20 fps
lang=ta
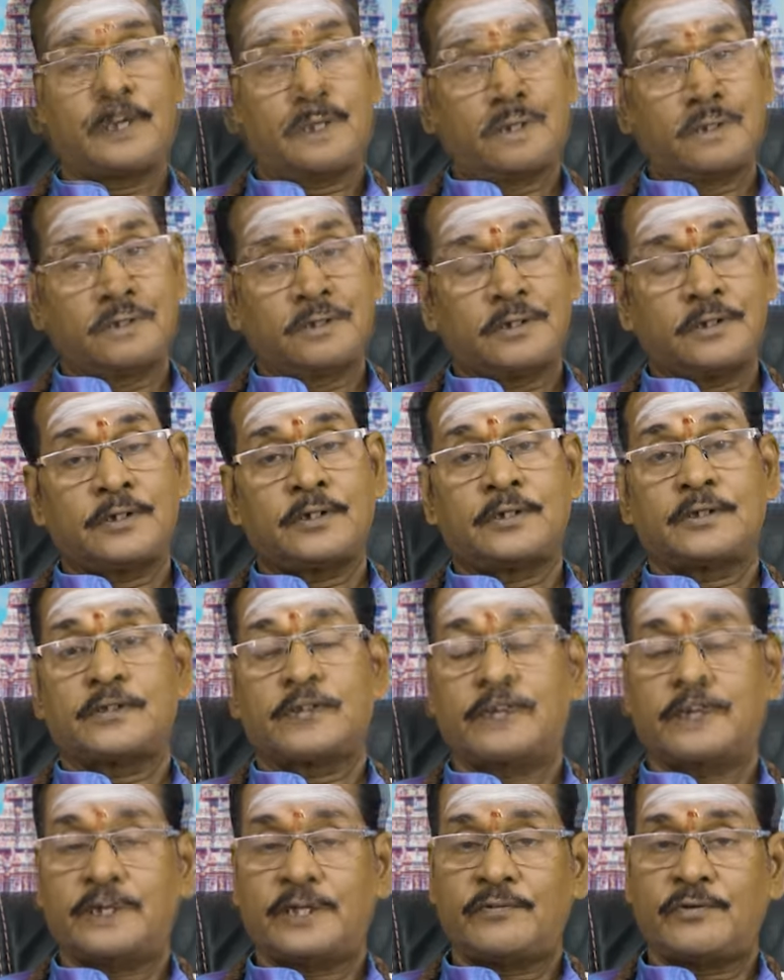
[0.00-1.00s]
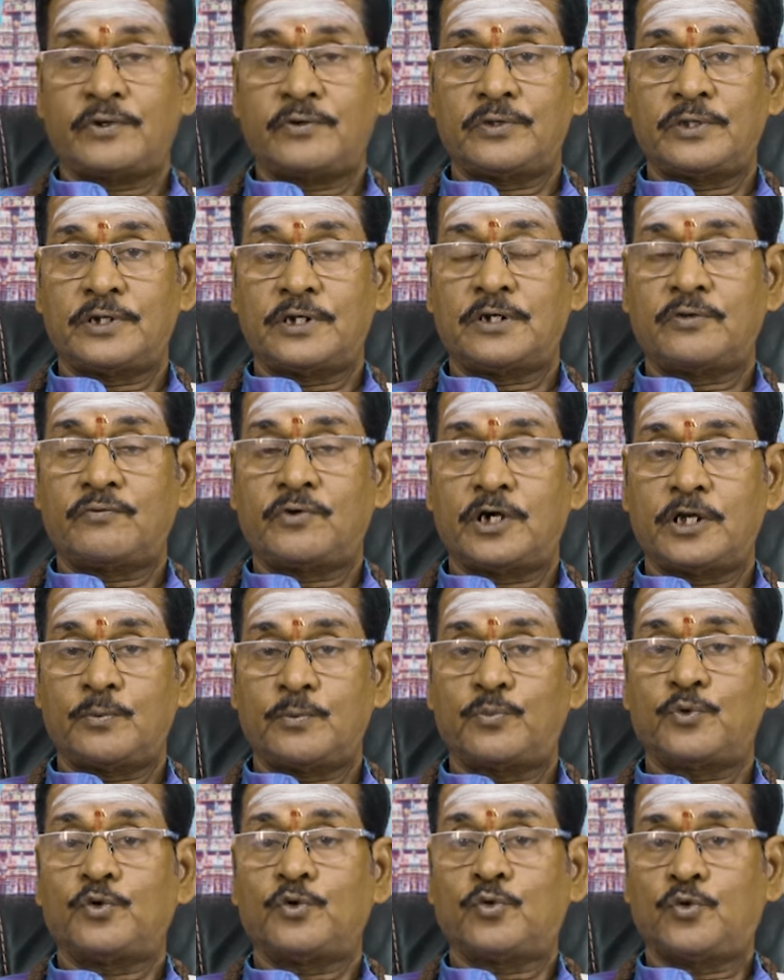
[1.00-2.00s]
அது சண்டை வருவதற்கு
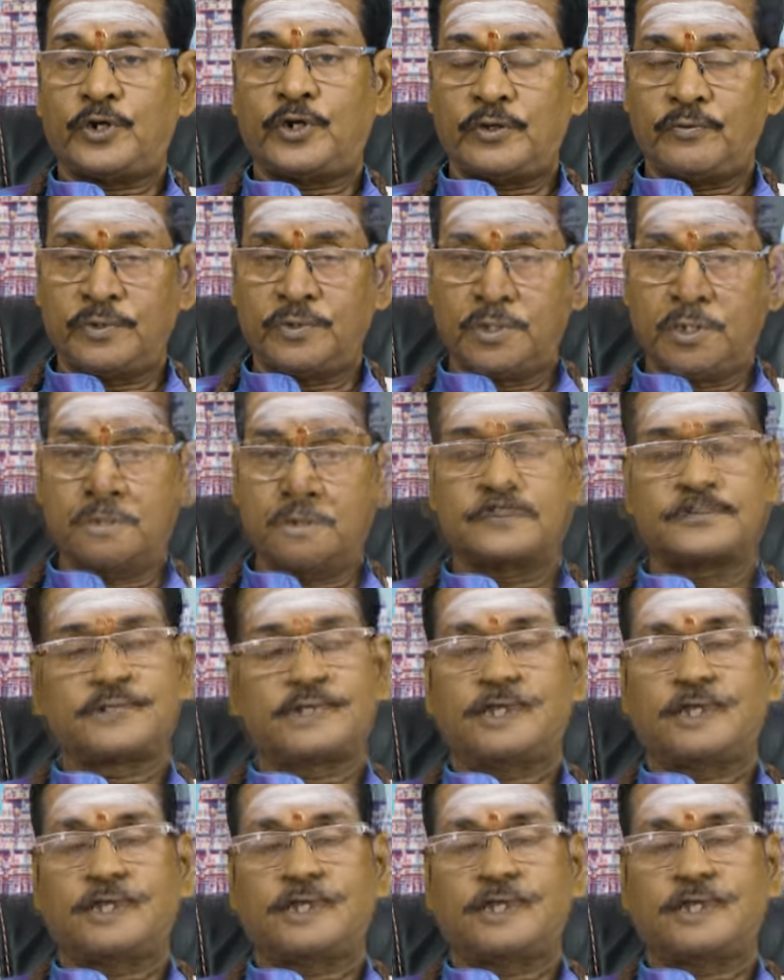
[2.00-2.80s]
வாய்ப்பு குறைவு தான்